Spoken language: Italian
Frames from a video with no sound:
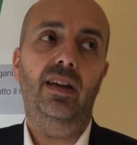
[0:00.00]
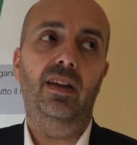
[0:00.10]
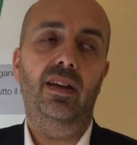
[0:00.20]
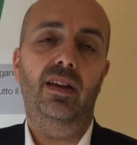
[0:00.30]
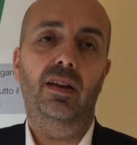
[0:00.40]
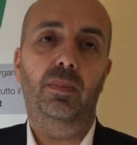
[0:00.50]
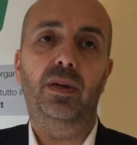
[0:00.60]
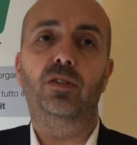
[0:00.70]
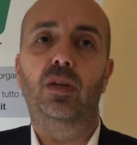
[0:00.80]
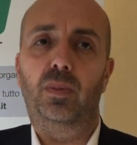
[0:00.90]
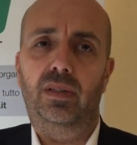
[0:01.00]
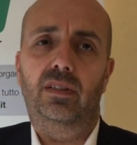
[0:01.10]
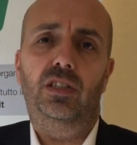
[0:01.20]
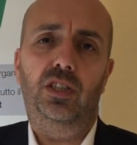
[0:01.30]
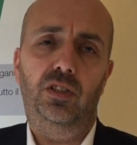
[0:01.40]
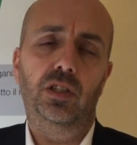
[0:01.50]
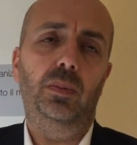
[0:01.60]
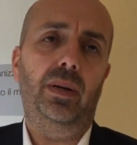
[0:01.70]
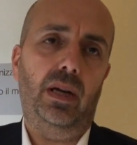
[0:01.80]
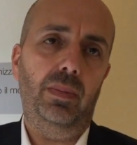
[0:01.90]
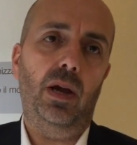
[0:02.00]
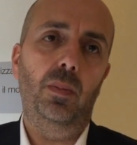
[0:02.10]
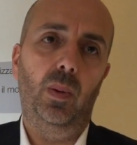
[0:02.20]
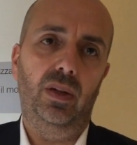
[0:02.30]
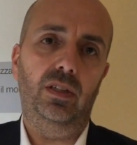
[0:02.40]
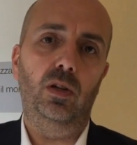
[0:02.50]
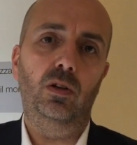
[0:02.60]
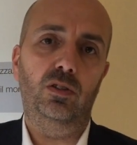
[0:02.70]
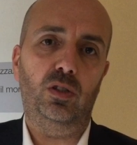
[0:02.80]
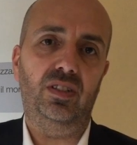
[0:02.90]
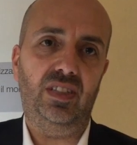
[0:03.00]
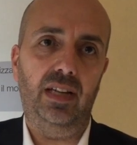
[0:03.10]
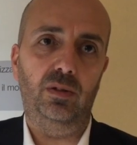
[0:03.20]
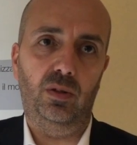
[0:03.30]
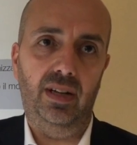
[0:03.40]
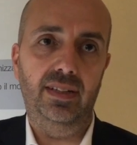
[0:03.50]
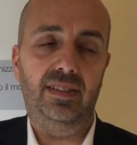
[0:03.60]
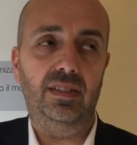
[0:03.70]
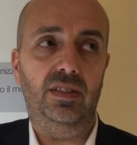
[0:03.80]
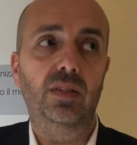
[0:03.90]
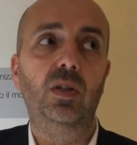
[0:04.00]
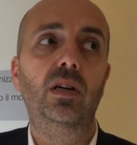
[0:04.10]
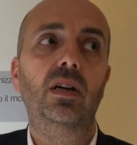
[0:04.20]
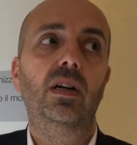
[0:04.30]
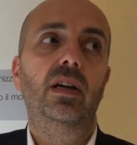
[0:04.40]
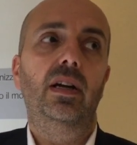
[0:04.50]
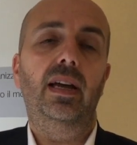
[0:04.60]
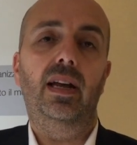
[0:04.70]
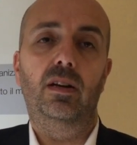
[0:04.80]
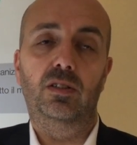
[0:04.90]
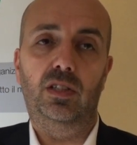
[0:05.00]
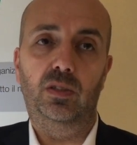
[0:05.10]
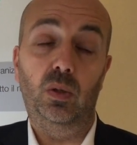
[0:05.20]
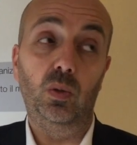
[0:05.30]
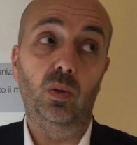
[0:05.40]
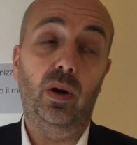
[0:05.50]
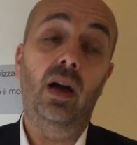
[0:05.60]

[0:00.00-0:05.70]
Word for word: eh, preso delle importanti decisioni per cambiare un pochettino il nostro assetto organizzativo e la nostra struttura.